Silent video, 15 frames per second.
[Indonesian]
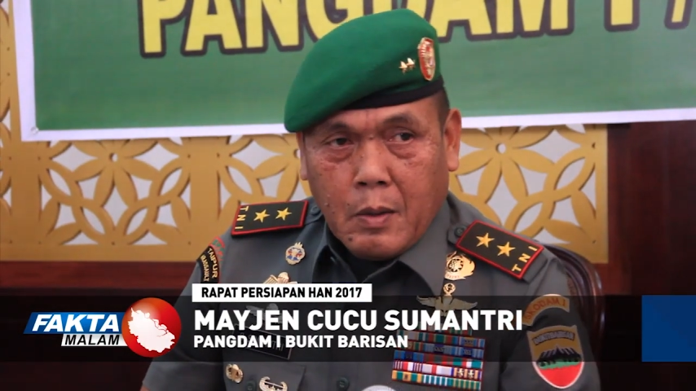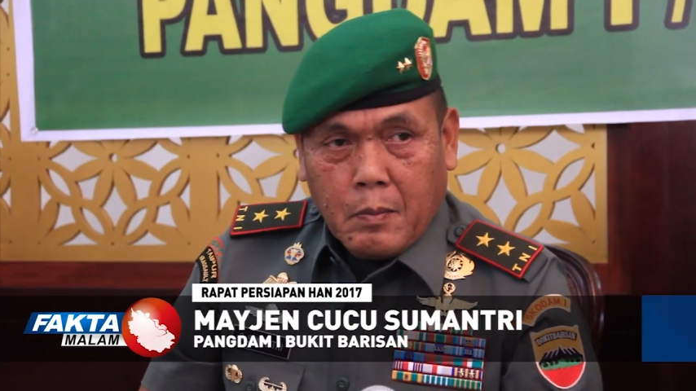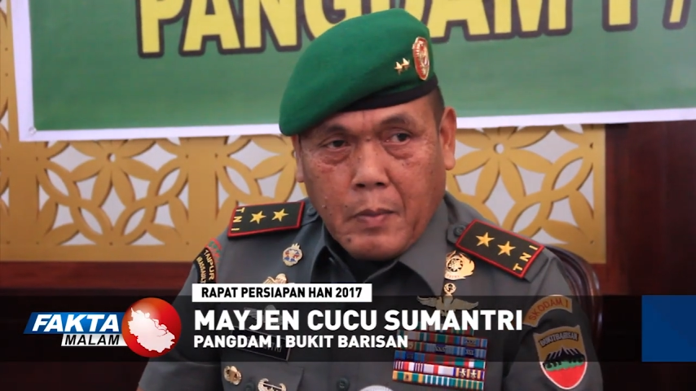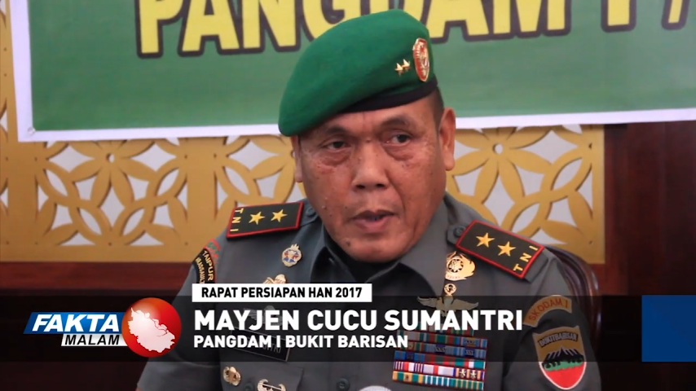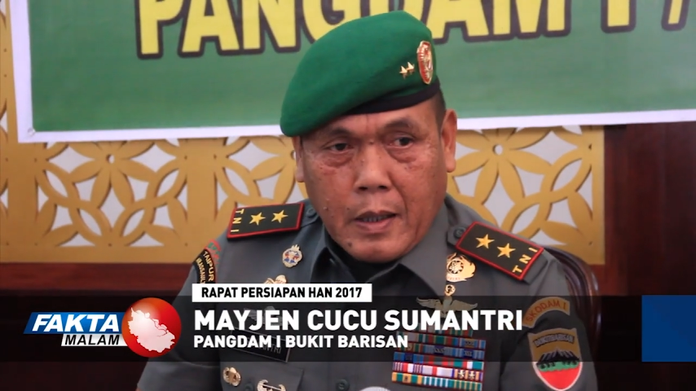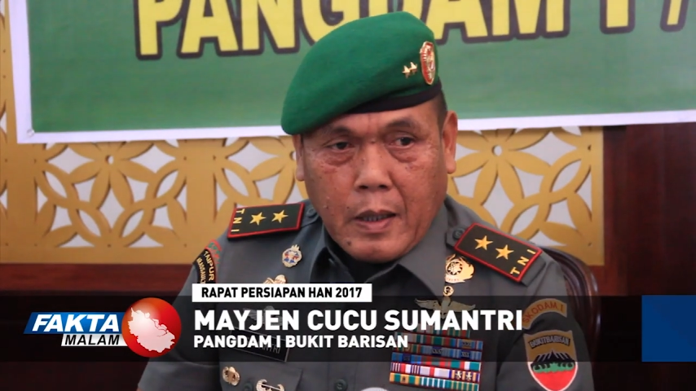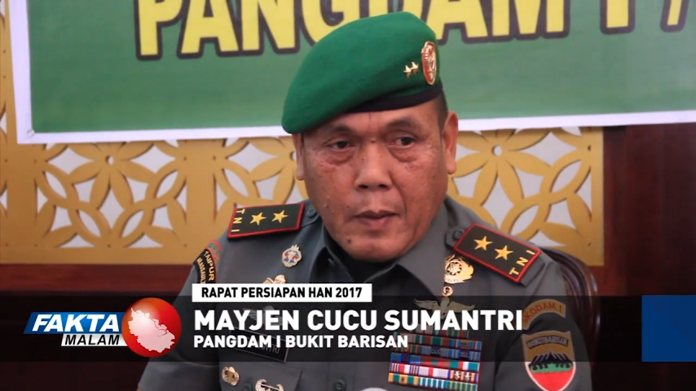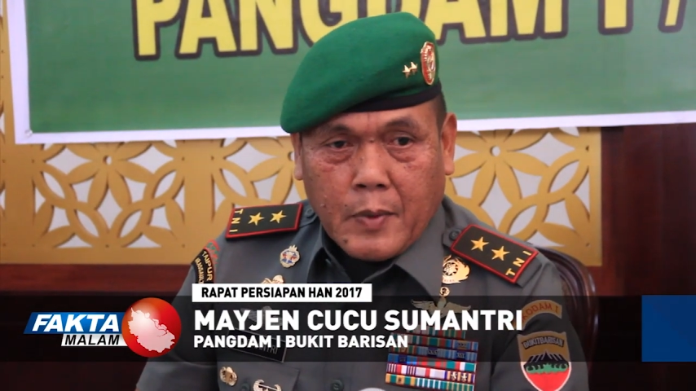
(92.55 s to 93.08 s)

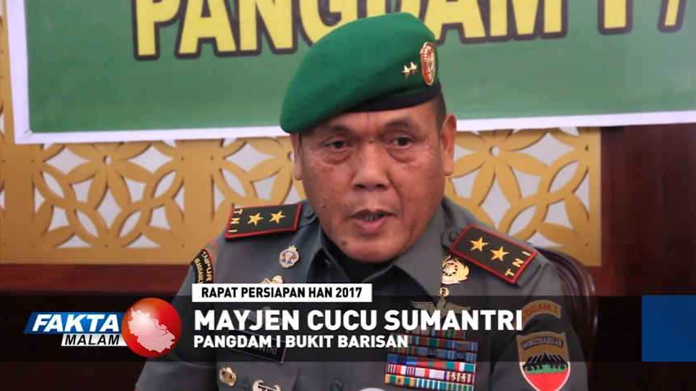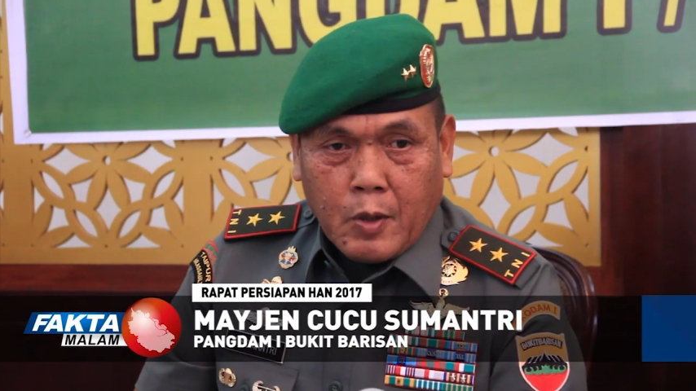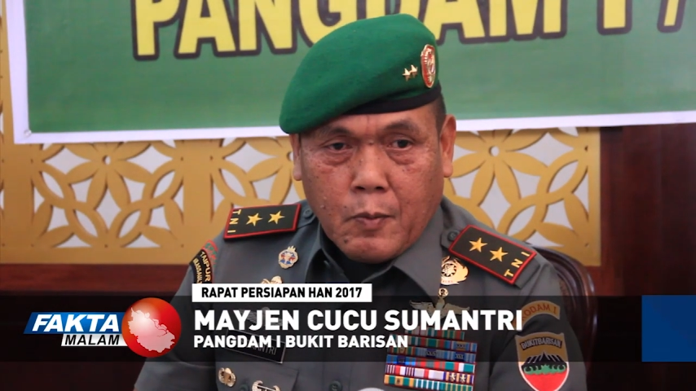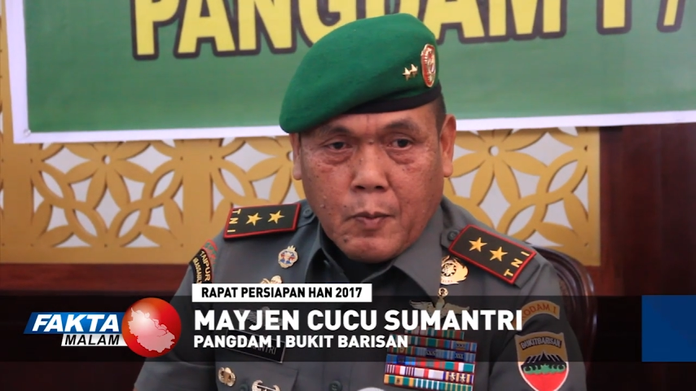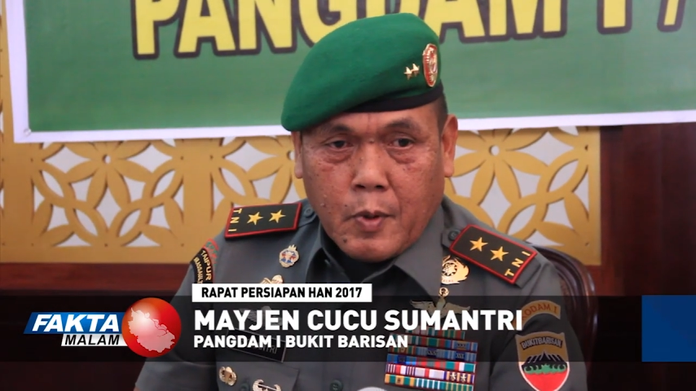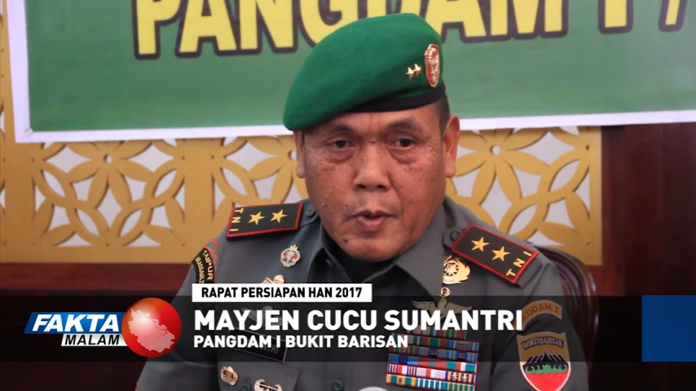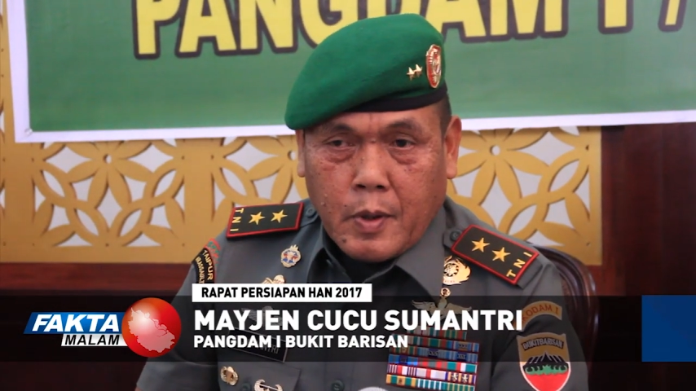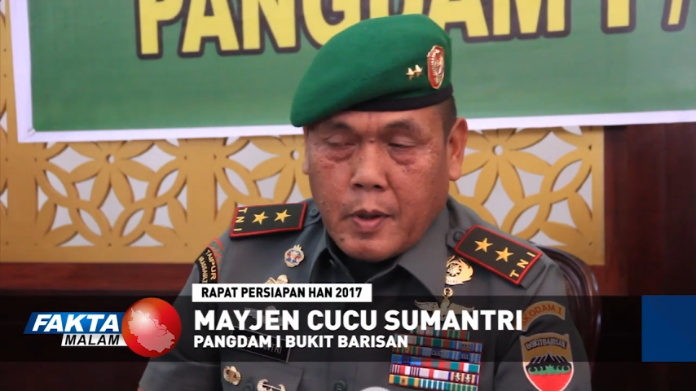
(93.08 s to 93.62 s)
Pangdam Satu
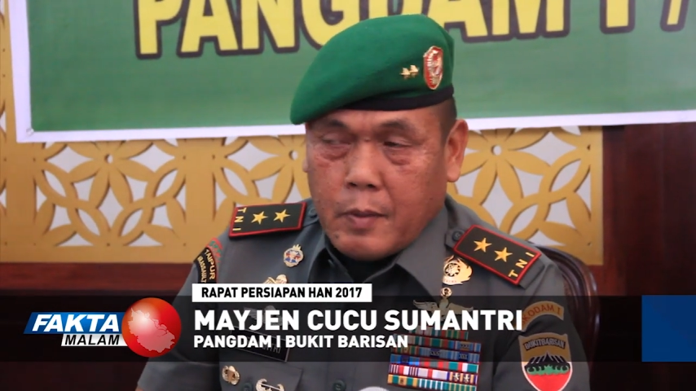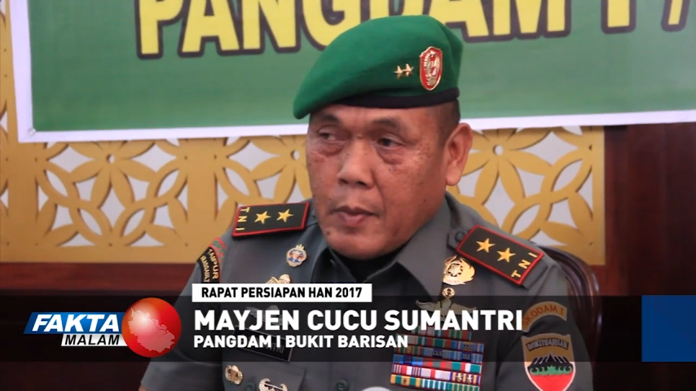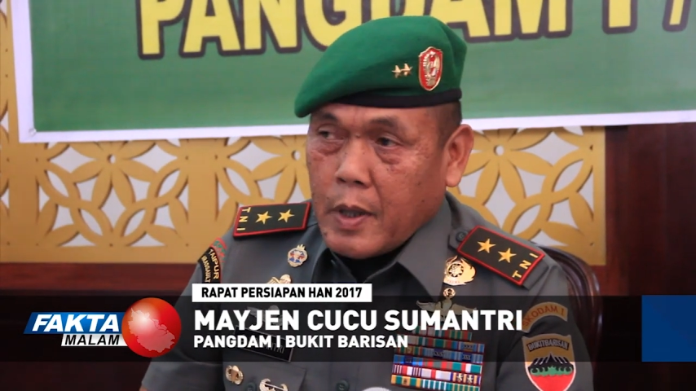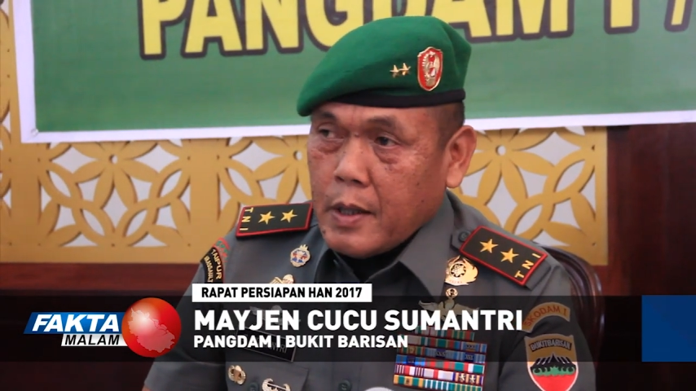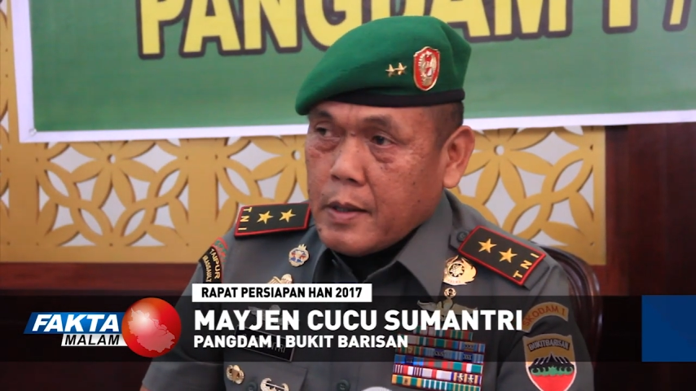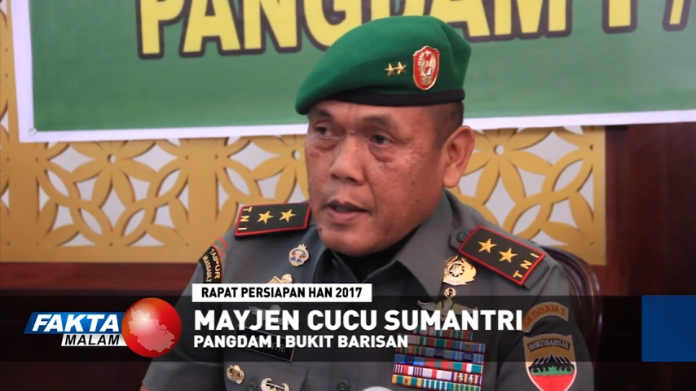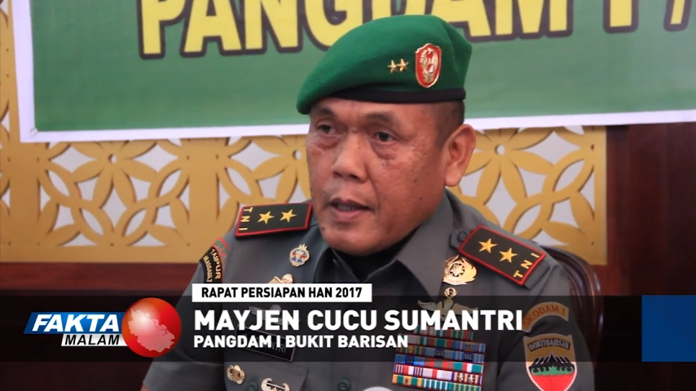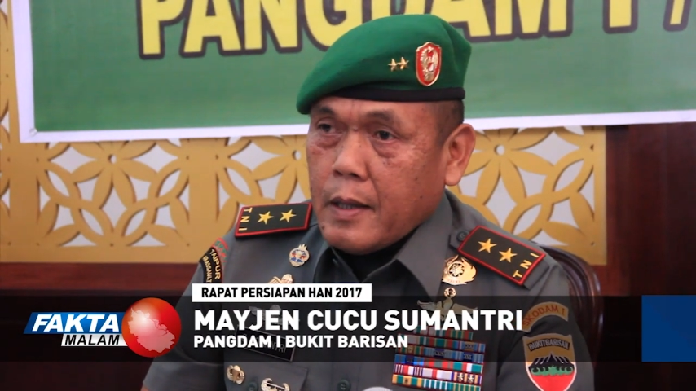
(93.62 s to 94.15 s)
Bukit
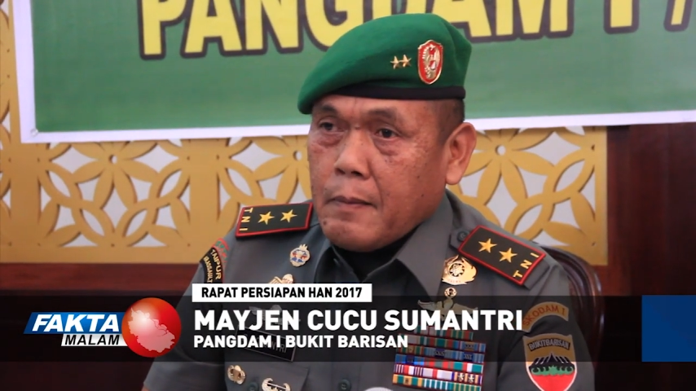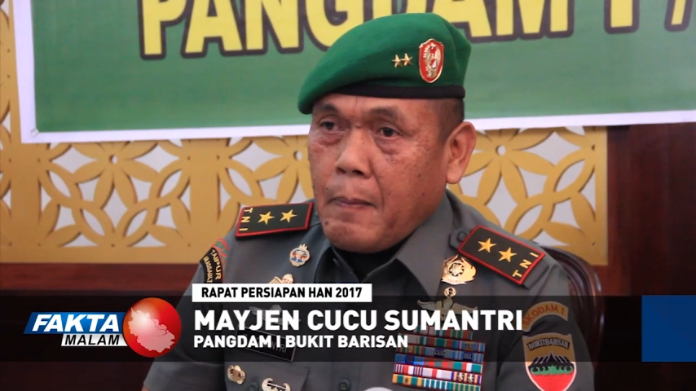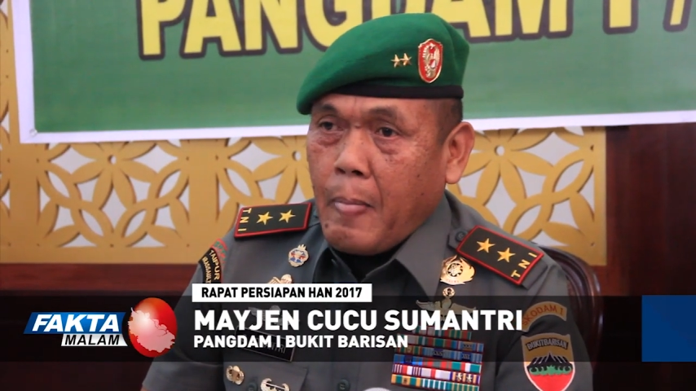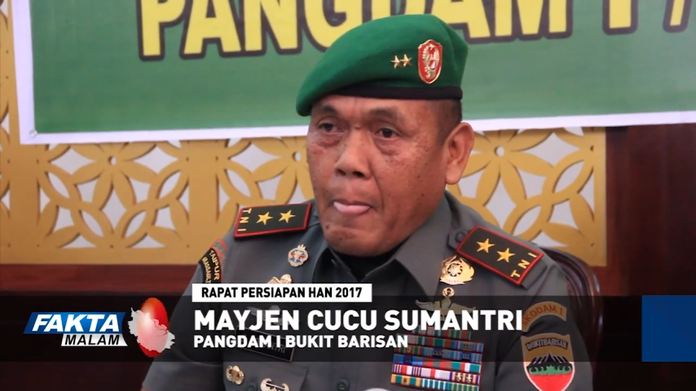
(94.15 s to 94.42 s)
Barisan,